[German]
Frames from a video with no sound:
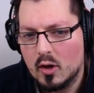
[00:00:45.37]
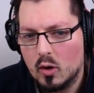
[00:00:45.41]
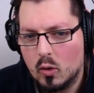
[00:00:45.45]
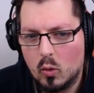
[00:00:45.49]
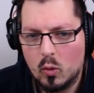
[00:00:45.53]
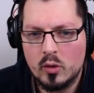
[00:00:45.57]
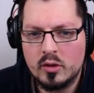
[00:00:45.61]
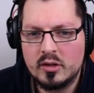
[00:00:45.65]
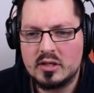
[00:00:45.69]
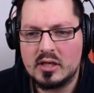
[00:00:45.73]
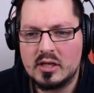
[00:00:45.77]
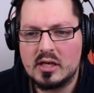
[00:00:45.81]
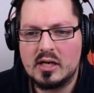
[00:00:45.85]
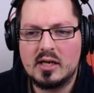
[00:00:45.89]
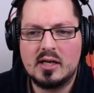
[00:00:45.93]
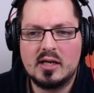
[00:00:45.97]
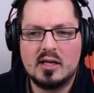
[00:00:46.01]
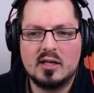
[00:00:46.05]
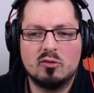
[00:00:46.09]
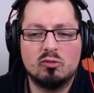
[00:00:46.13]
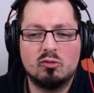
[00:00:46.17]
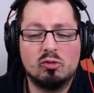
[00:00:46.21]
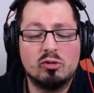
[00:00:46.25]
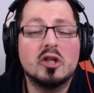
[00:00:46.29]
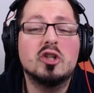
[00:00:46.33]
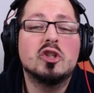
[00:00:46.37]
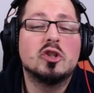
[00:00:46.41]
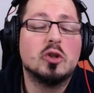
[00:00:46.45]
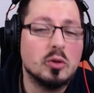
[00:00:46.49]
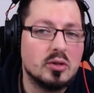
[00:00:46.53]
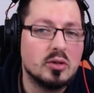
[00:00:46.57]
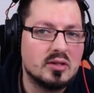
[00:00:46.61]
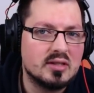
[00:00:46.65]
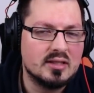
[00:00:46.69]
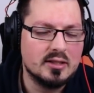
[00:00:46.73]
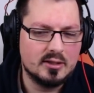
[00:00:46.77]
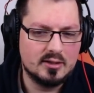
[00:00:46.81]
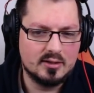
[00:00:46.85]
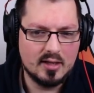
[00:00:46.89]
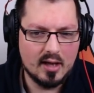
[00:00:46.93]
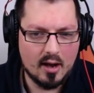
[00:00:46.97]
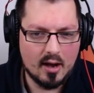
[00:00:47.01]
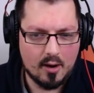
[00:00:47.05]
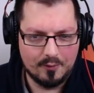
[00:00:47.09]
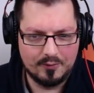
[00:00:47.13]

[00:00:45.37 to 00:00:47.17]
unter, unterstützen auf